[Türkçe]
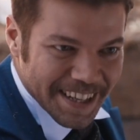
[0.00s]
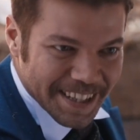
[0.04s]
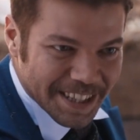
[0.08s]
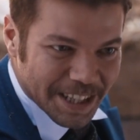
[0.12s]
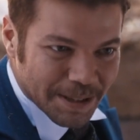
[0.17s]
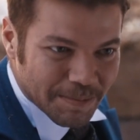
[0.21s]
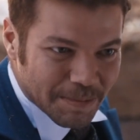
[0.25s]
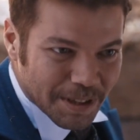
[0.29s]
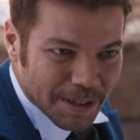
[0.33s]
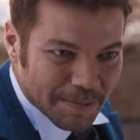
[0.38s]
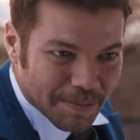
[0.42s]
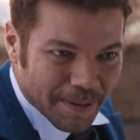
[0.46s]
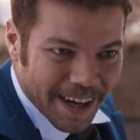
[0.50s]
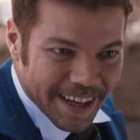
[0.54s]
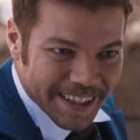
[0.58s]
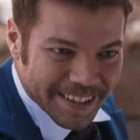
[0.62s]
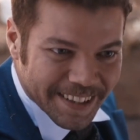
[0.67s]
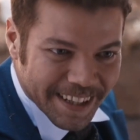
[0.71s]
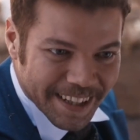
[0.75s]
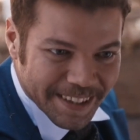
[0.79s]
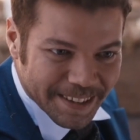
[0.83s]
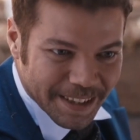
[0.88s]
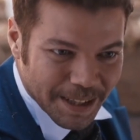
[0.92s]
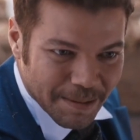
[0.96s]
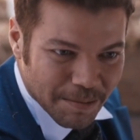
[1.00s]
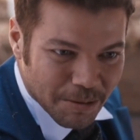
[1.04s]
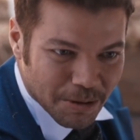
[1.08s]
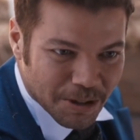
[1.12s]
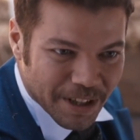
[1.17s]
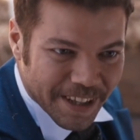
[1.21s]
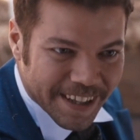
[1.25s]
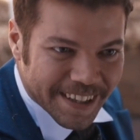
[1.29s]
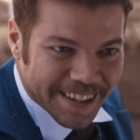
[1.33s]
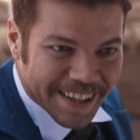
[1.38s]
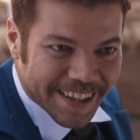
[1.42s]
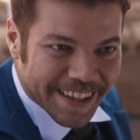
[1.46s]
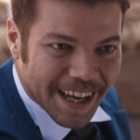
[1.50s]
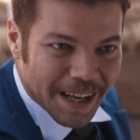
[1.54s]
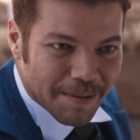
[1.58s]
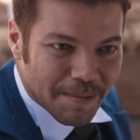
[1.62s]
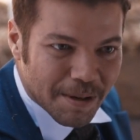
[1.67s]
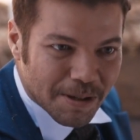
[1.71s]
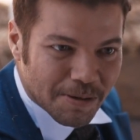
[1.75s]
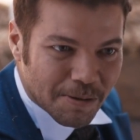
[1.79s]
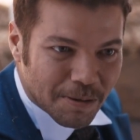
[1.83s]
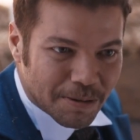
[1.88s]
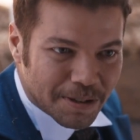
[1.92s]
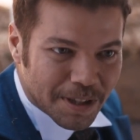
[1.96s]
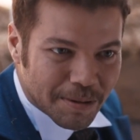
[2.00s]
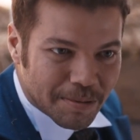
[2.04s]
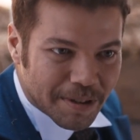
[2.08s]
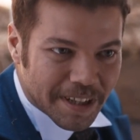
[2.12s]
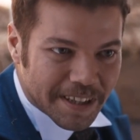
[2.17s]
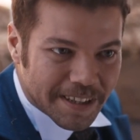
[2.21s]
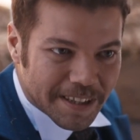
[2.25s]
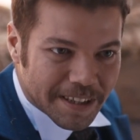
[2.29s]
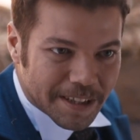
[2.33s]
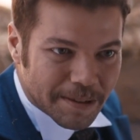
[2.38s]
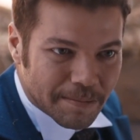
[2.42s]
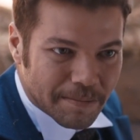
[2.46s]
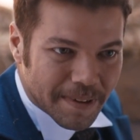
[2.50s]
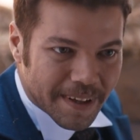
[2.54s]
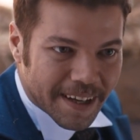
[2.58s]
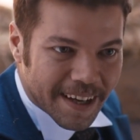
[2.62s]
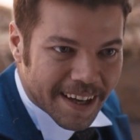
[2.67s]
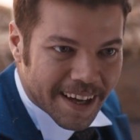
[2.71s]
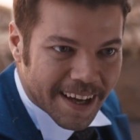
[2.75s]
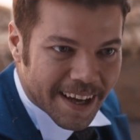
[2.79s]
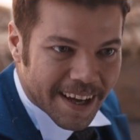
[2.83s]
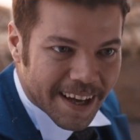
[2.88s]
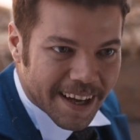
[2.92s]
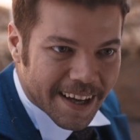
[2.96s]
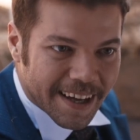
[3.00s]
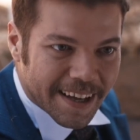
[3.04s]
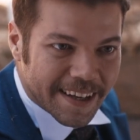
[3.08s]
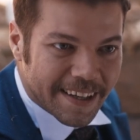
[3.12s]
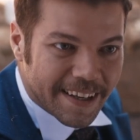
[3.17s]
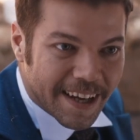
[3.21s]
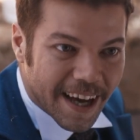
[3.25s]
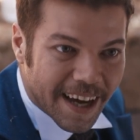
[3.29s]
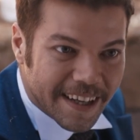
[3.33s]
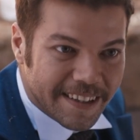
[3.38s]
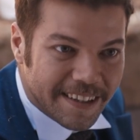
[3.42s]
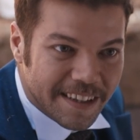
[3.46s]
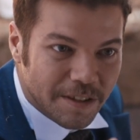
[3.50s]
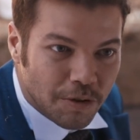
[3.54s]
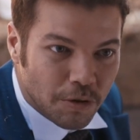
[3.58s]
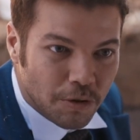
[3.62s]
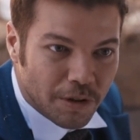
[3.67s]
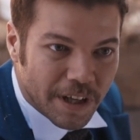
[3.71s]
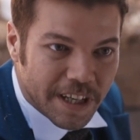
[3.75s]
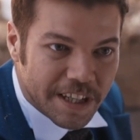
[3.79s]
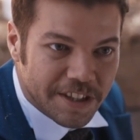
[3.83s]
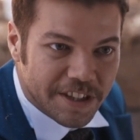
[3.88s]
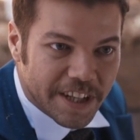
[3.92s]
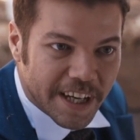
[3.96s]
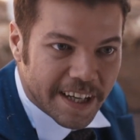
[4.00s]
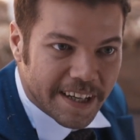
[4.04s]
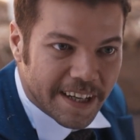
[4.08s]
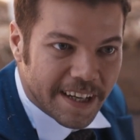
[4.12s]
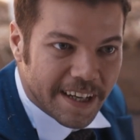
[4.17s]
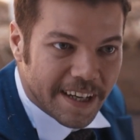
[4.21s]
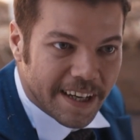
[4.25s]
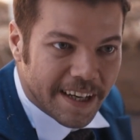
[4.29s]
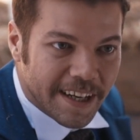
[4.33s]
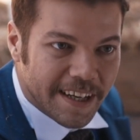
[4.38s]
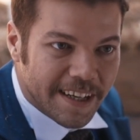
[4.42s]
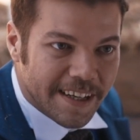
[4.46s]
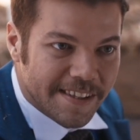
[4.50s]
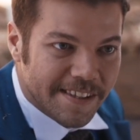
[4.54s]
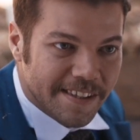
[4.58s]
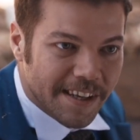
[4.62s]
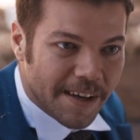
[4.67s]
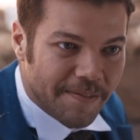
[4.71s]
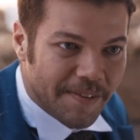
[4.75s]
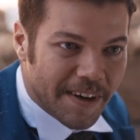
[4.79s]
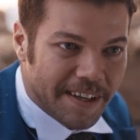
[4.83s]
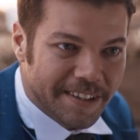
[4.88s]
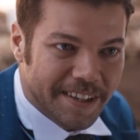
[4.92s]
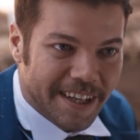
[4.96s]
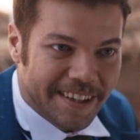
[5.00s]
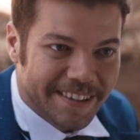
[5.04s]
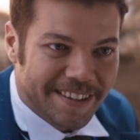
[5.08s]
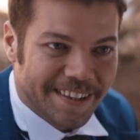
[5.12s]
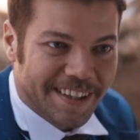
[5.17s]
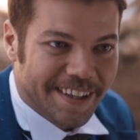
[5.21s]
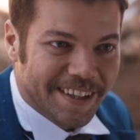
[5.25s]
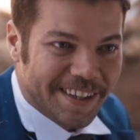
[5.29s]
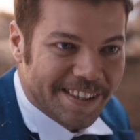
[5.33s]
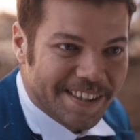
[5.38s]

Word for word: Şimdi payitahta bu şekilde gelmek zorunda bırakıldım. Lakin gün gelecek, zafer takları